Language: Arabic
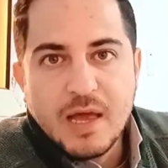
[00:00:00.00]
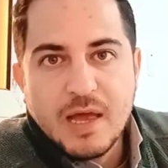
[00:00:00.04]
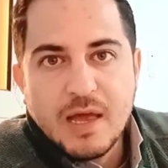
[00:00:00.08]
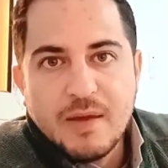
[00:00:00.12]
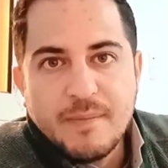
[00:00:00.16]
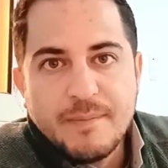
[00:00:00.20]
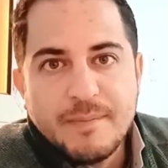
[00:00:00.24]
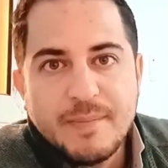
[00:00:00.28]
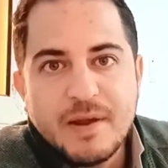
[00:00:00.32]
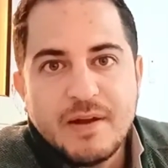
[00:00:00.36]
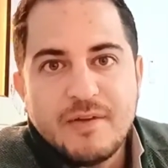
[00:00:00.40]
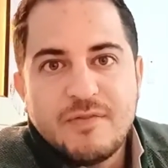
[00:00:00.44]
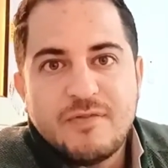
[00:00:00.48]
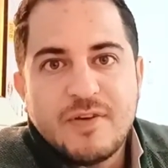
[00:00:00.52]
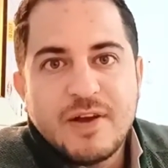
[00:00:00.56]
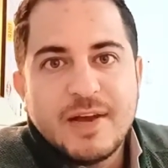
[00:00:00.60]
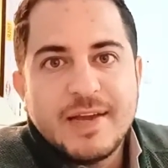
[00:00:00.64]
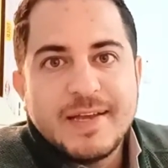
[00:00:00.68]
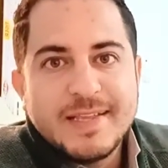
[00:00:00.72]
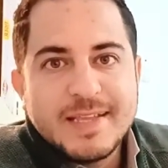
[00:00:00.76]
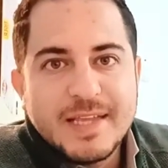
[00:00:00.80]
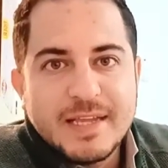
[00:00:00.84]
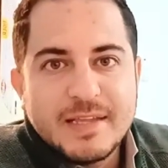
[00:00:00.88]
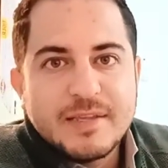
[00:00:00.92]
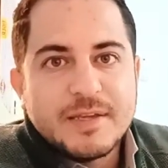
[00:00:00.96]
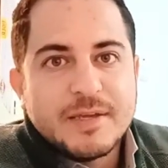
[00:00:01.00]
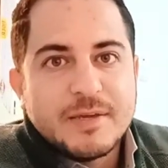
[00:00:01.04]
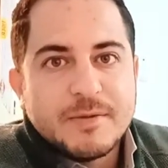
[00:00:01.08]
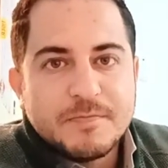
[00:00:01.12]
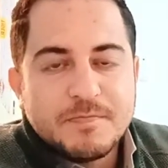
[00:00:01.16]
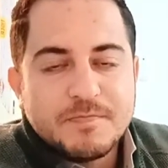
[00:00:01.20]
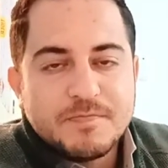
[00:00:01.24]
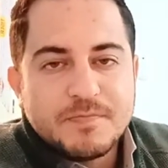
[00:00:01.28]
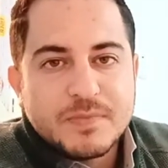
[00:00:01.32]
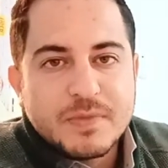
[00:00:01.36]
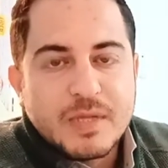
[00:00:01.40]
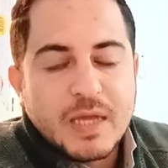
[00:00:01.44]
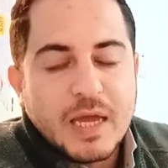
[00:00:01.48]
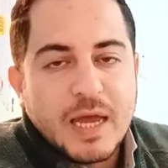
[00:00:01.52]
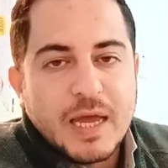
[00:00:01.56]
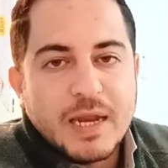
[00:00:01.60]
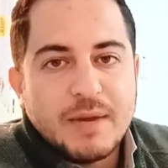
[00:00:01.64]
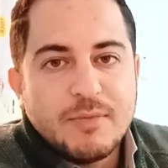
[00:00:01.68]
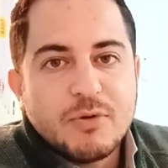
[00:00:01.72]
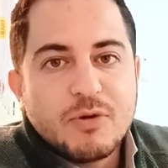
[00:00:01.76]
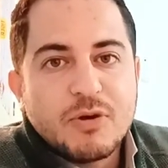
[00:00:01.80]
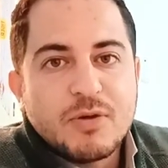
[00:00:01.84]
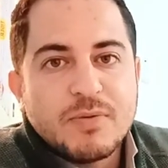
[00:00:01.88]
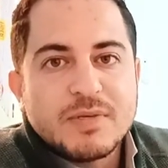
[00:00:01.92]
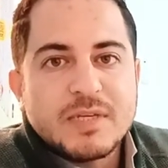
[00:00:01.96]
بالفايده دي يعني
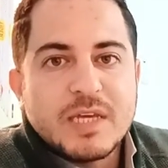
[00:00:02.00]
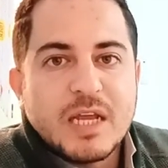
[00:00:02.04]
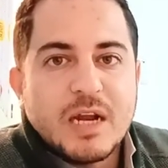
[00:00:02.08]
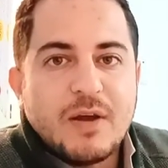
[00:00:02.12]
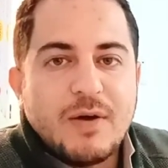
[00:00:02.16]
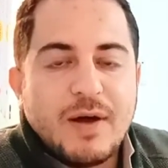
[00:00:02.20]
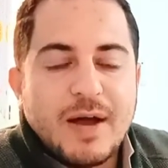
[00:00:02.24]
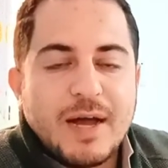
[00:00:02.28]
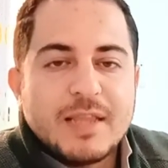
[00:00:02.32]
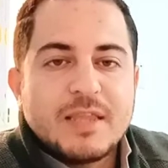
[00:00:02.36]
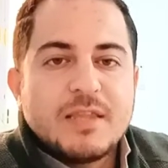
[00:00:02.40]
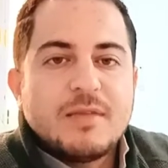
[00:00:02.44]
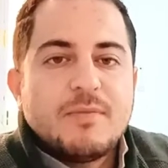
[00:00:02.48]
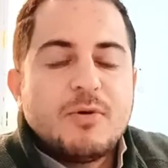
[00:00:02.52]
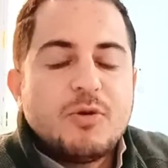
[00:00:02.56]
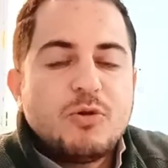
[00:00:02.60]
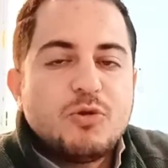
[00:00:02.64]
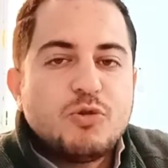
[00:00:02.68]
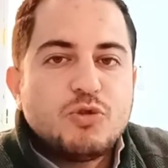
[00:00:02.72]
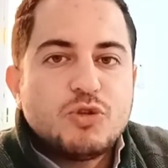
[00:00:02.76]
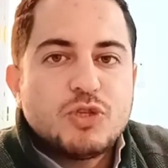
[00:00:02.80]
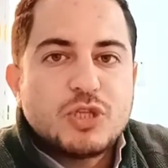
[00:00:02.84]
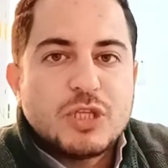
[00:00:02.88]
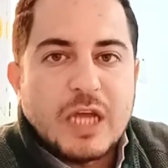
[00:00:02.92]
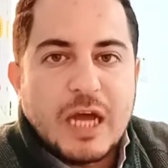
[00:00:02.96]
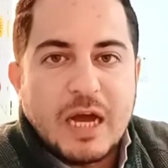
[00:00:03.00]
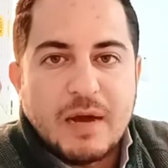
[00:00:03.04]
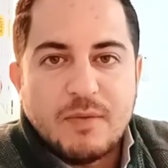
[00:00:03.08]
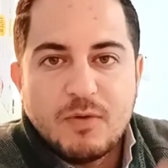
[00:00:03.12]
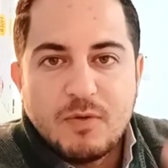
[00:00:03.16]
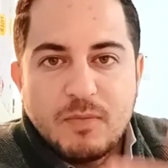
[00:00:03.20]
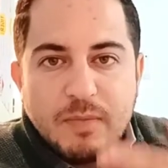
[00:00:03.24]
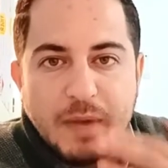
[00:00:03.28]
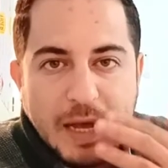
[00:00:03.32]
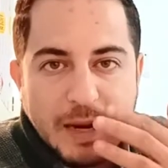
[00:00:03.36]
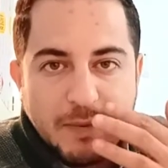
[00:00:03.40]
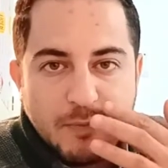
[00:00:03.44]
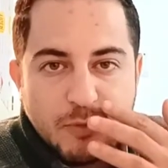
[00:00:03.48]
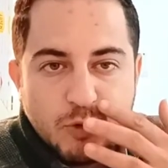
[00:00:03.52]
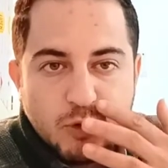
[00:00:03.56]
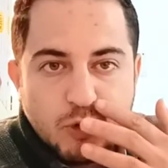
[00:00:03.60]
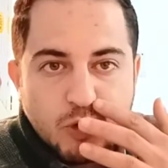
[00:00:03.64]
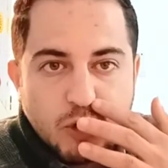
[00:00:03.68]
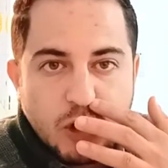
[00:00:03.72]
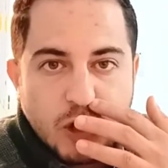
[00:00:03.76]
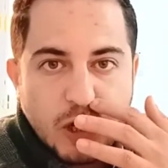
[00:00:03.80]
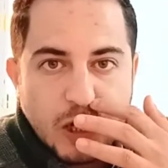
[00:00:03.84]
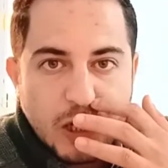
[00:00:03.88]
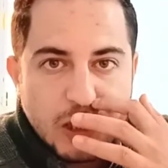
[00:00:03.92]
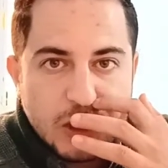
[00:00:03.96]
ممكن مثلا لو حد ملوش تعامل مع البنوك
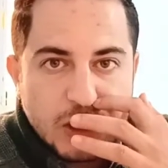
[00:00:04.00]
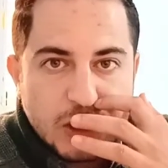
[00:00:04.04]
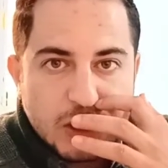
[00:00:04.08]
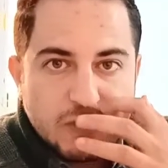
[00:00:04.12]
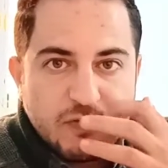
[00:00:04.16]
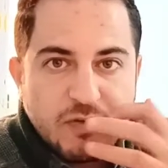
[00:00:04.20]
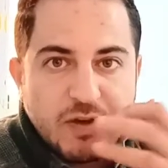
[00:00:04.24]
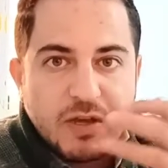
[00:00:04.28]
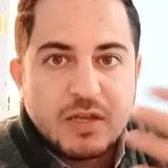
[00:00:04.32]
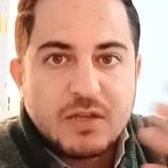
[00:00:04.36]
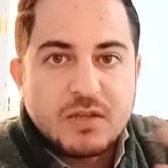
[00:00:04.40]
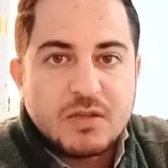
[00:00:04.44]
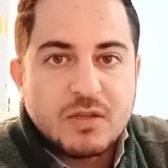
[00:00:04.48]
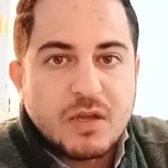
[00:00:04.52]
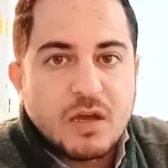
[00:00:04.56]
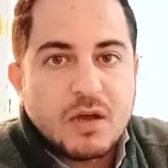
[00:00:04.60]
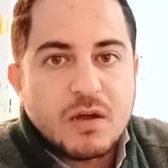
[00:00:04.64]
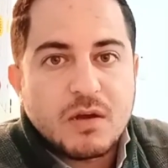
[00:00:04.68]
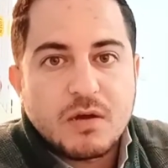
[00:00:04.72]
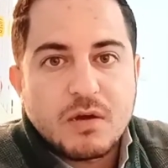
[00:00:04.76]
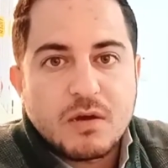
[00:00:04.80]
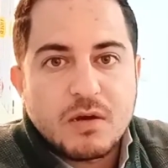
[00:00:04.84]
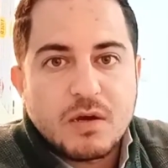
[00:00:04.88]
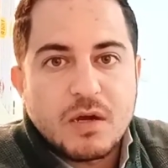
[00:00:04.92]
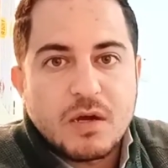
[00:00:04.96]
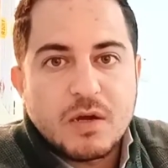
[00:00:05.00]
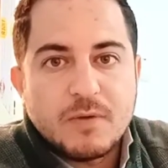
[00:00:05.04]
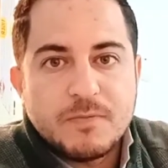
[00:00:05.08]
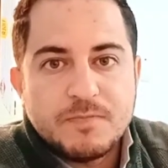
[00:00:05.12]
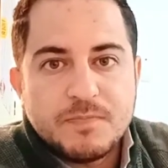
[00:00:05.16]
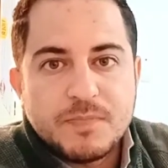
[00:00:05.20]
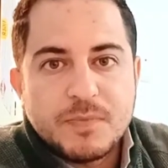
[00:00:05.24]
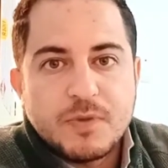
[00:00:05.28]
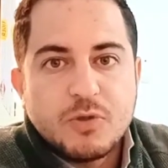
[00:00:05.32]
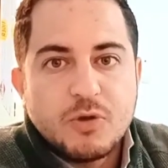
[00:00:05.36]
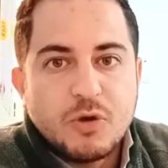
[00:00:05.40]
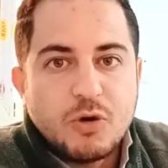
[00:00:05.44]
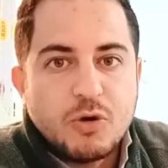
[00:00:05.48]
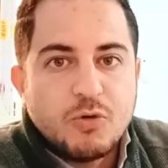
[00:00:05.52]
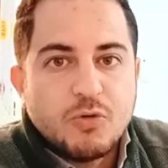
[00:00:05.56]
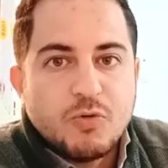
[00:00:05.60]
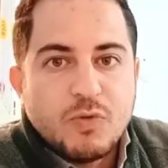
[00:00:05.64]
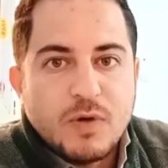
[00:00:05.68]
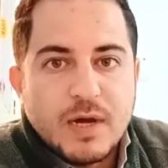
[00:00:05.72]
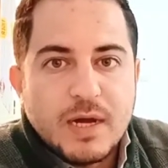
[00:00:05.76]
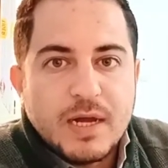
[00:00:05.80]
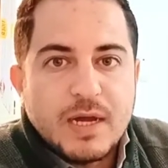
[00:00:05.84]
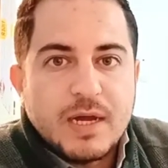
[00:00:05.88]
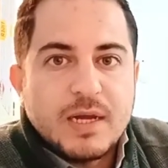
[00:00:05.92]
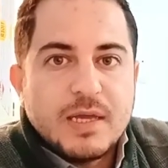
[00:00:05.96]
خالص فيضطر ان
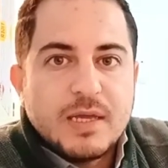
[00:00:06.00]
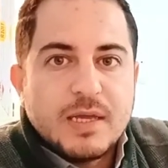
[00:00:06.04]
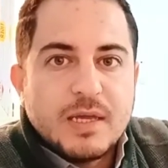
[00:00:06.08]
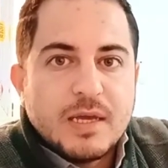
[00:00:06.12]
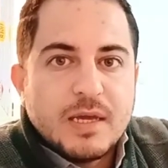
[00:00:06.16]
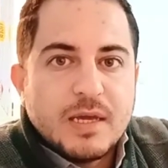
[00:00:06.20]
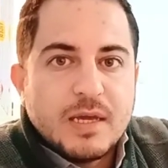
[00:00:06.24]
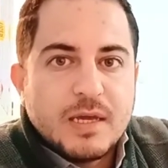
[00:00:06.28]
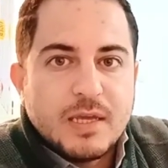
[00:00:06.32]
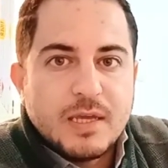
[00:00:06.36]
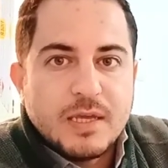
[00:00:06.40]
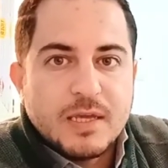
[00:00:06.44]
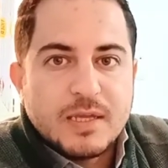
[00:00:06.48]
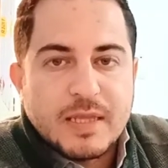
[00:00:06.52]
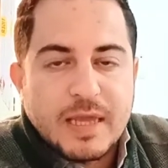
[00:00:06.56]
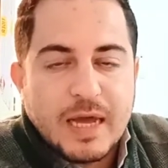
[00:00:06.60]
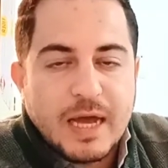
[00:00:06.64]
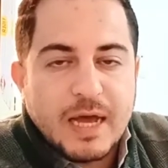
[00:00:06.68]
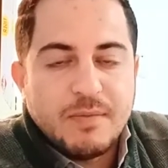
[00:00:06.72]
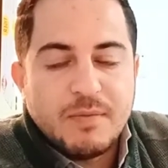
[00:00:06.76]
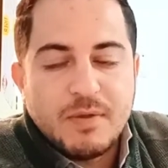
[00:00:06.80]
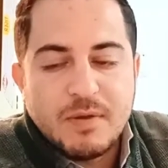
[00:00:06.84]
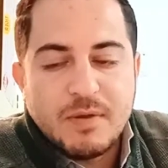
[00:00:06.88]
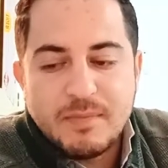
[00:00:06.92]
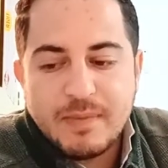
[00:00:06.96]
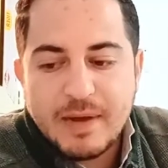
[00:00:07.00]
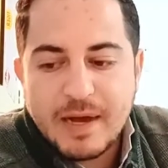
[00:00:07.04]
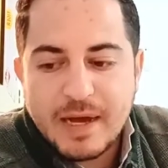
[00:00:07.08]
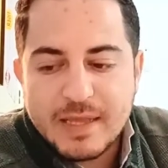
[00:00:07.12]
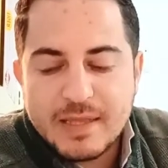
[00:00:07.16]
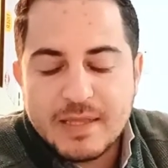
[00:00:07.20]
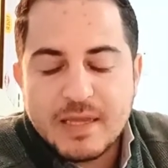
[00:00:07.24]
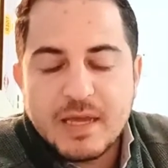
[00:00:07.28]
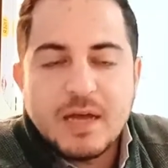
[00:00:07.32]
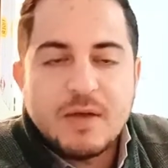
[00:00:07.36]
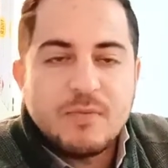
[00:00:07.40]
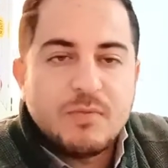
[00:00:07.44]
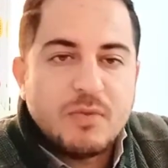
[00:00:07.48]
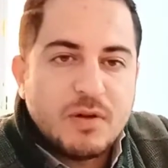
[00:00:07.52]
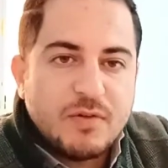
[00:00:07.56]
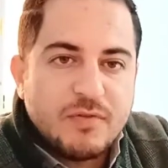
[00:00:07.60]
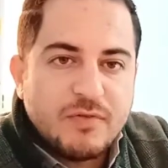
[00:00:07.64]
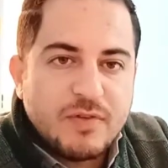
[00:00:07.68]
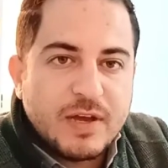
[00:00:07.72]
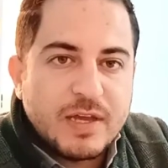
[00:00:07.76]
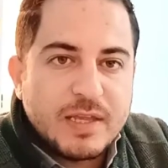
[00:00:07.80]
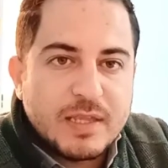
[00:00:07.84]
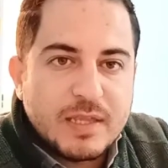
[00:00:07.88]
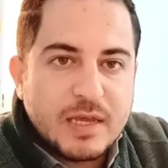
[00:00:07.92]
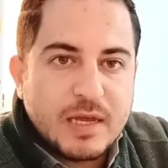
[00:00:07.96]
هو يتعامل مع ده
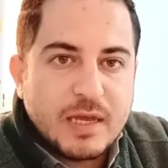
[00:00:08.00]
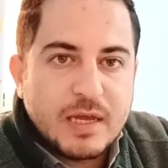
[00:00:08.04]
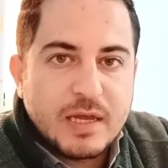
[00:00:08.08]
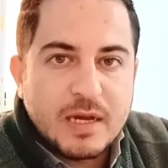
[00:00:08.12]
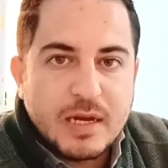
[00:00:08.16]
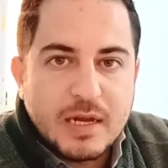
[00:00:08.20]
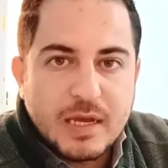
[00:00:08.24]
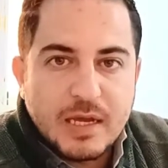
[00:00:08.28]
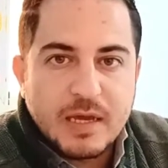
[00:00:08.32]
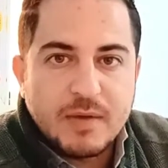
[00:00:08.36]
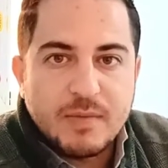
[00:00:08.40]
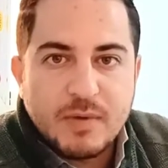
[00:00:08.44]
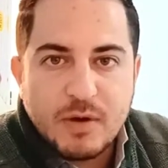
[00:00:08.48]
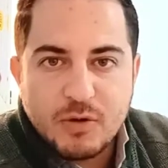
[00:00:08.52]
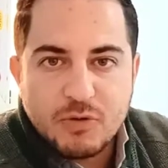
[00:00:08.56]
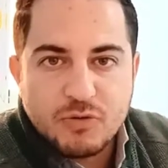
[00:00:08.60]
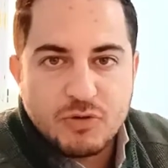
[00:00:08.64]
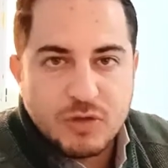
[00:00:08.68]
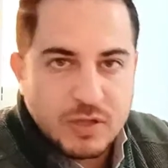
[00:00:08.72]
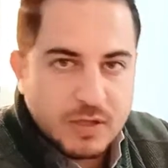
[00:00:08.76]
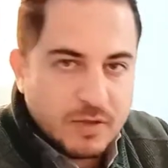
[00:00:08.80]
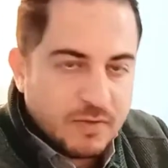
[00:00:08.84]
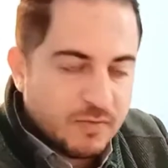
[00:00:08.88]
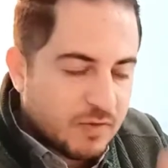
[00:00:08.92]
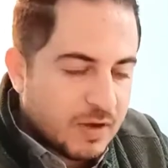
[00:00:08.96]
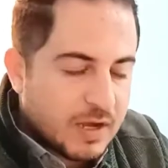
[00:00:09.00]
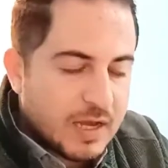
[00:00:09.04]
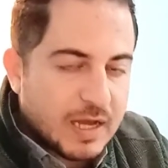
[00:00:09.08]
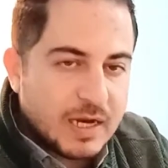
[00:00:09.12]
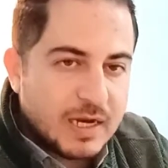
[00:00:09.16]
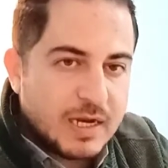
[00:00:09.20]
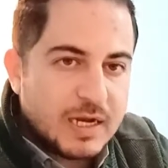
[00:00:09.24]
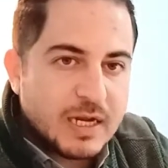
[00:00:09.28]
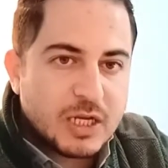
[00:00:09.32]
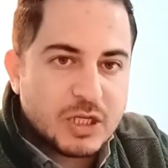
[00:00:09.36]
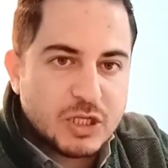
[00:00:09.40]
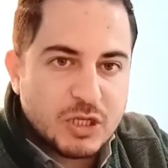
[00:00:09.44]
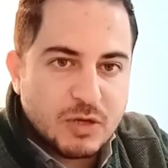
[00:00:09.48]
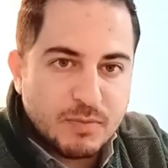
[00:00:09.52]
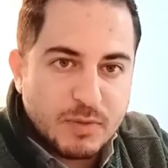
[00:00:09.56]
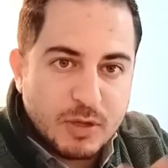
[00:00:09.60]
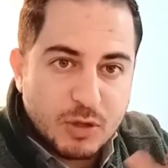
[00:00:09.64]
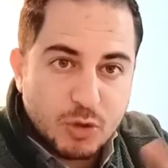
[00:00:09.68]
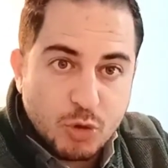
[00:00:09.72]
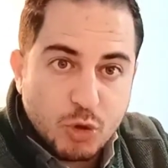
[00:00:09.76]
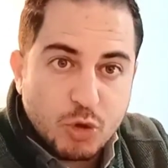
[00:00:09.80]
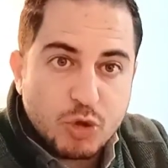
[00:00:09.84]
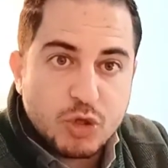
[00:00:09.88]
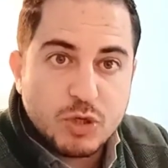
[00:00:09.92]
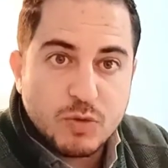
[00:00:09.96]
بالفايده اللي هي معروضه دي فخلينا عشان ما
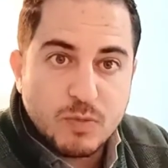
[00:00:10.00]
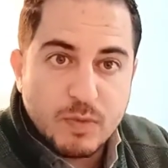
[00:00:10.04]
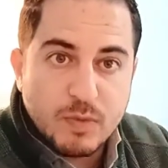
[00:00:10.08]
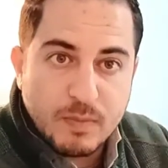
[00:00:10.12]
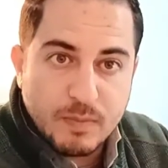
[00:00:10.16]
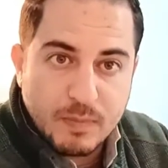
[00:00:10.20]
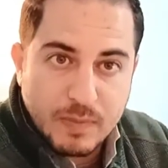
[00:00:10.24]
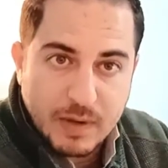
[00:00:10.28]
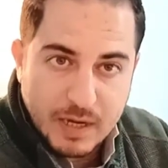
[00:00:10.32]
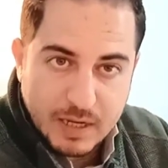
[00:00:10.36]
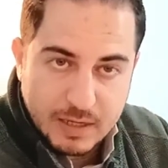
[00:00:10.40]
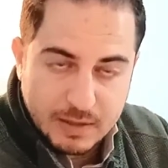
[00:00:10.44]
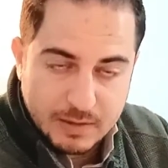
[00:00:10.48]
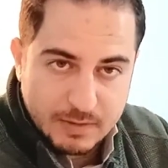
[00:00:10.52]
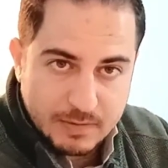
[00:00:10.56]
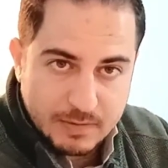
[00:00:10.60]
نتوهش من بعض